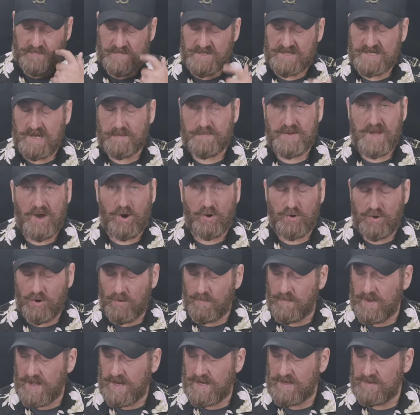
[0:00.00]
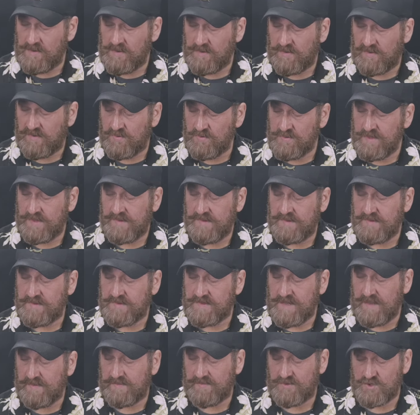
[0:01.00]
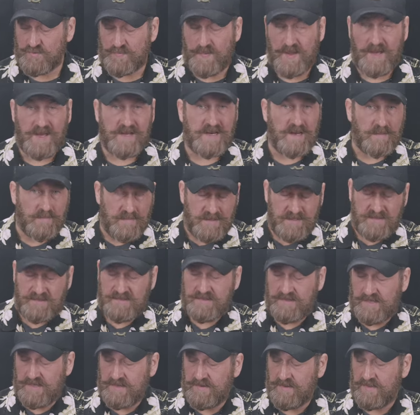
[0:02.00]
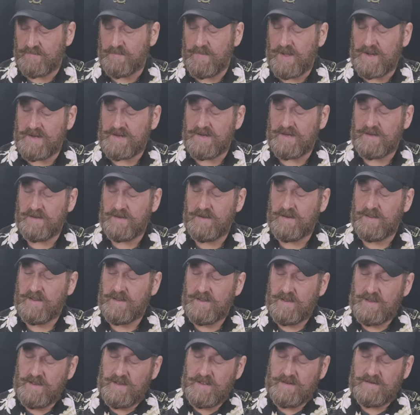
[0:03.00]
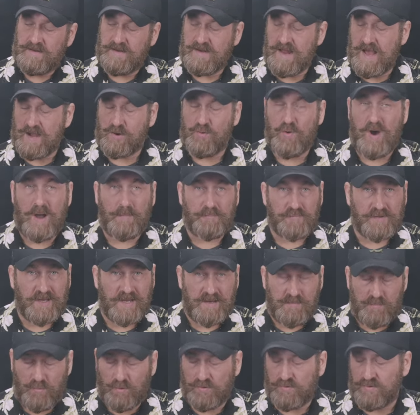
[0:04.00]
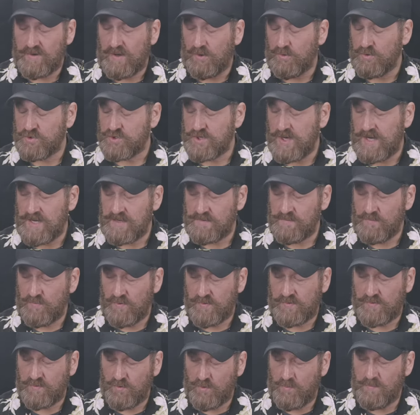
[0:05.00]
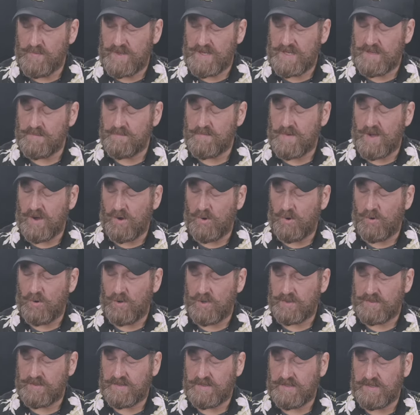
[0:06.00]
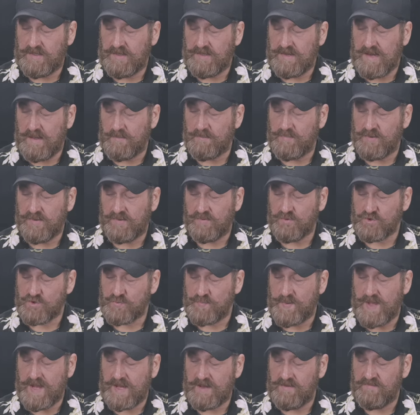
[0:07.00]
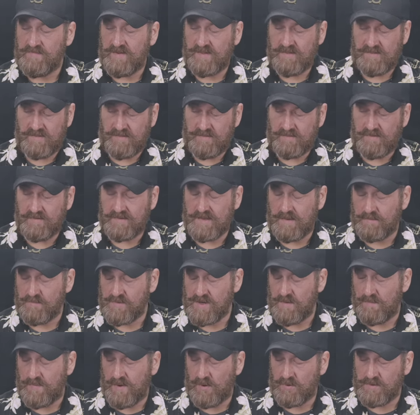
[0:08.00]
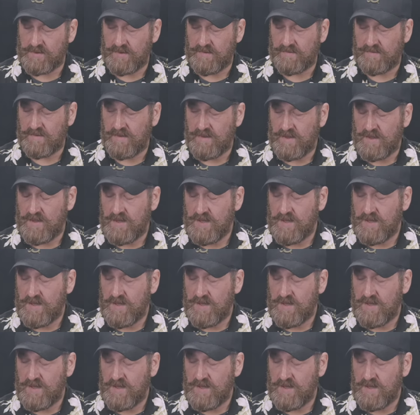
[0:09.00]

Ich habe hier auch noch mal eine zusätzliche Tastensperre, damit ich nicht jedes Mal den, den Akku abdrehen muss und ausschalten muss, um eben auch die Lampe zu sperren, wenn sie zusammengebaut ist.